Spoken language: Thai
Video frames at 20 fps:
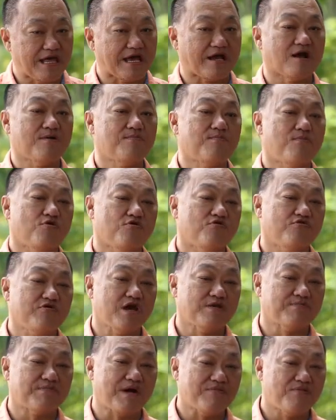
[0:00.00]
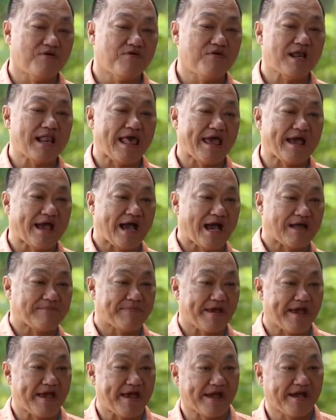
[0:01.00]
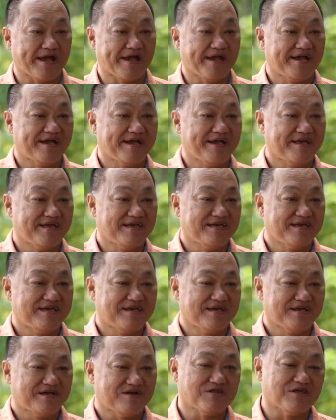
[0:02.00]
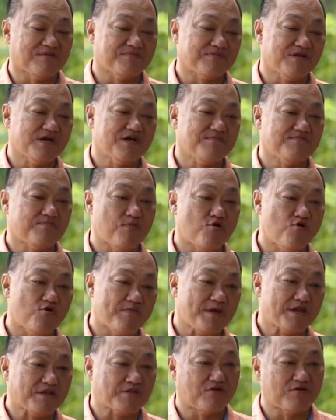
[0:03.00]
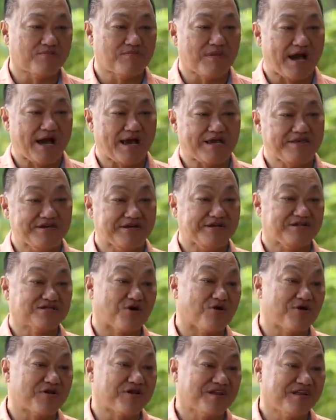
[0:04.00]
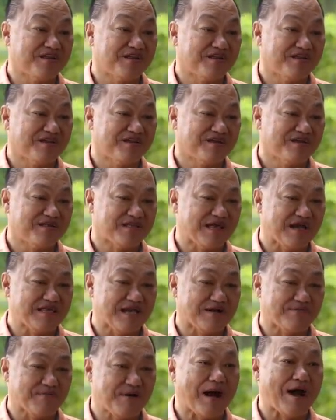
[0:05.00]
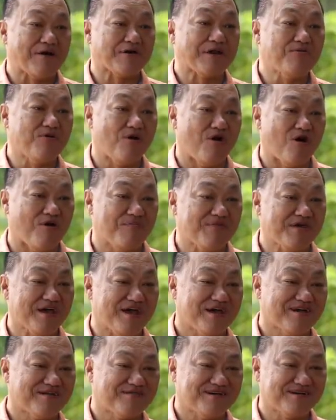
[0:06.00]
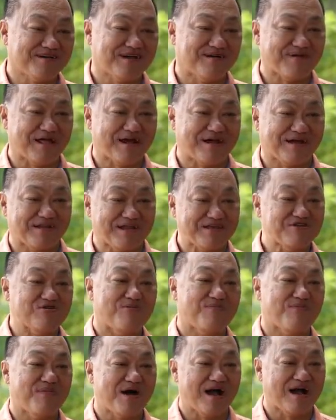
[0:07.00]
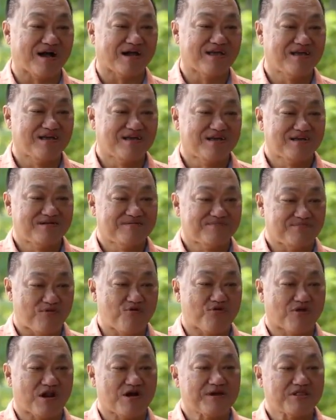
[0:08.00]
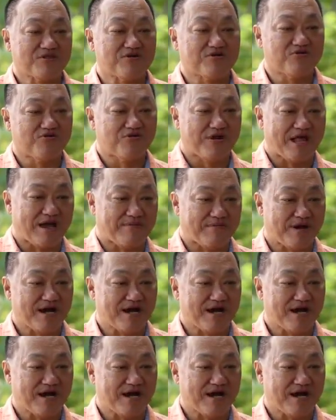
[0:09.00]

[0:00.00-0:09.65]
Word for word: แต่ก็หมุนเวียนไปเพราะว่าแรงงานแพงก็จะเริ่มปลูกเป็นต้นไม้ยืนต้นนะอย่างมะพร้าวน้ำหอมเนี่ยซึ่งกำลังนิยมมากปลูกแล้วไม่ต้องดูแล